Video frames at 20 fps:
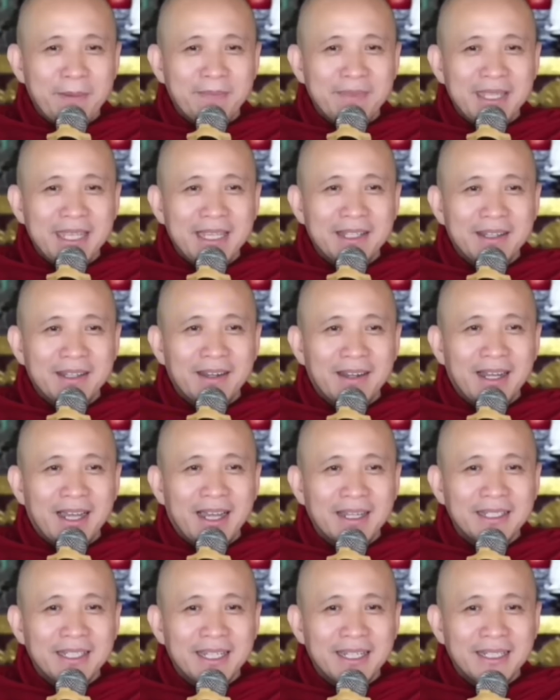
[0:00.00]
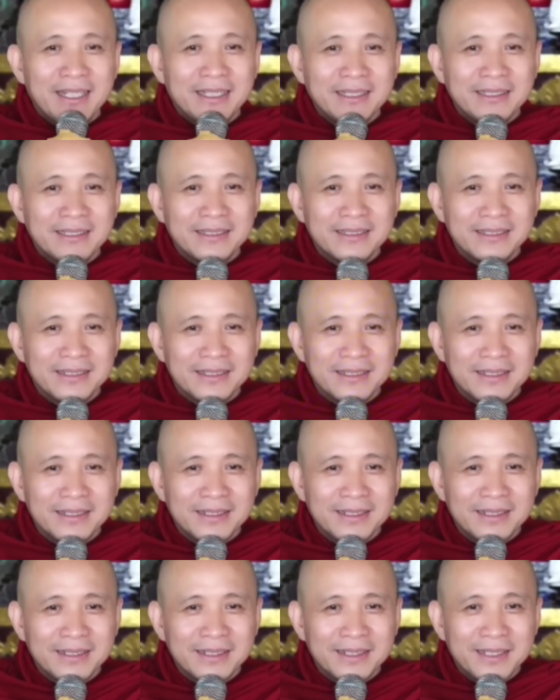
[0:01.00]
duyên có ở nơi
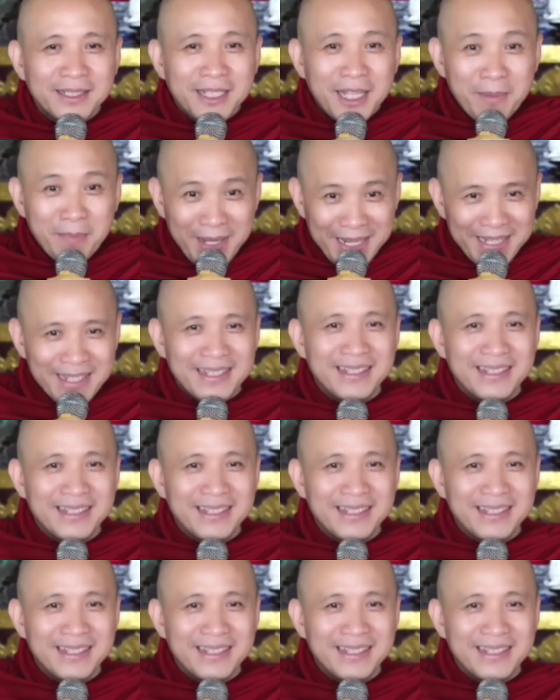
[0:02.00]
nơi mình